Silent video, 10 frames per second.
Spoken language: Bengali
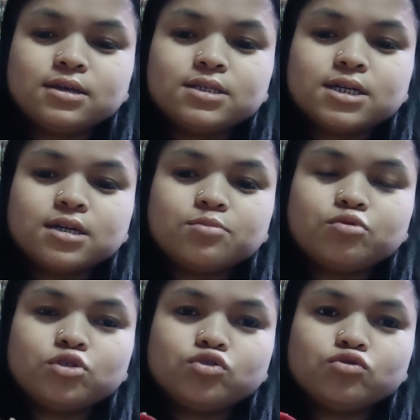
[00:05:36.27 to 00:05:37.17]
এই যে এখানে
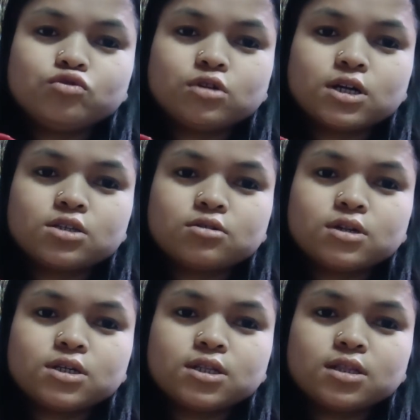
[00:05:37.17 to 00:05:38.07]
পুরো সুতোর কাজ
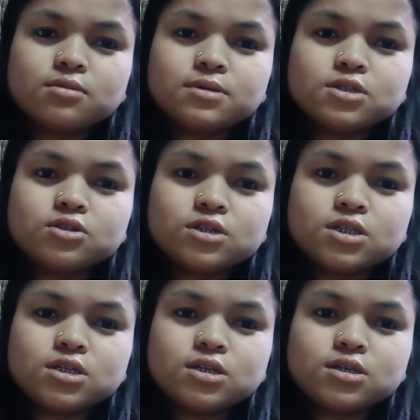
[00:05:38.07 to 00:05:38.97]
করা যে দেখতে পাচ্ছ এই
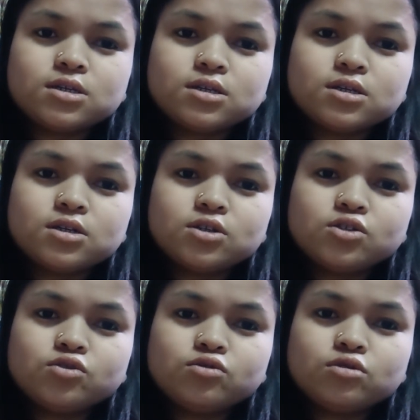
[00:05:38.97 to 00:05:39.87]
যে
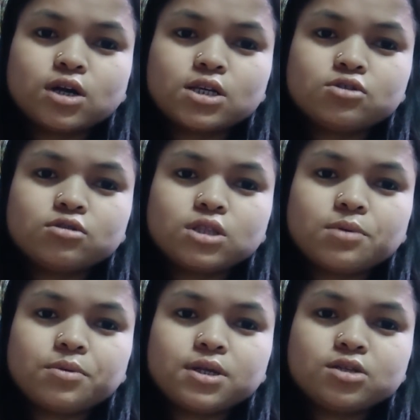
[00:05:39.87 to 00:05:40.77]
সুতো কাজ করে
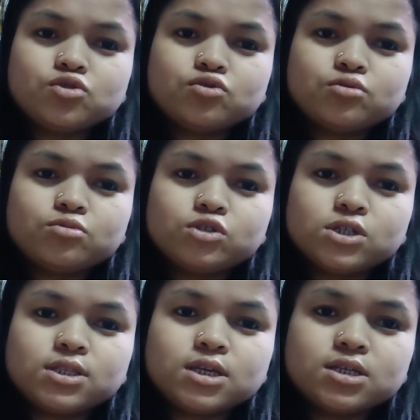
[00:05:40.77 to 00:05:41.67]
তারপরে স্টোন
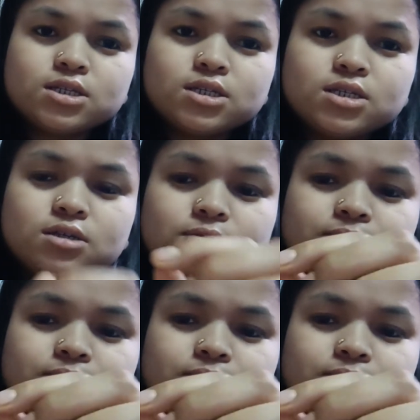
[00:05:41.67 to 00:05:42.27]
বসিয়ে দিয়েছে এই যে